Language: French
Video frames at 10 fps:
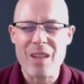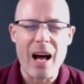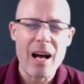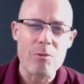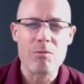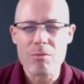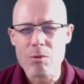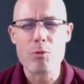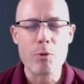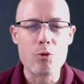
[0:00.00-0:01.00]
ah,
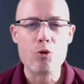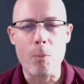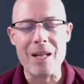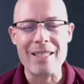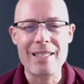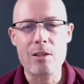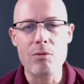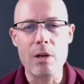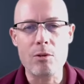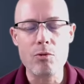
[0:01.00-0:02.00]
on, se pose toujours plein de
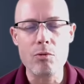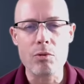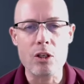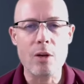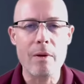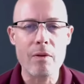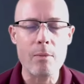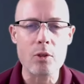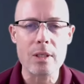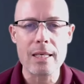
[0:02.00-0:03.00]
questions là-dessus, on ne sait jamais
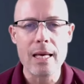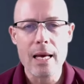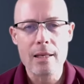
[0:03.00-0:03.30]
vraiment si,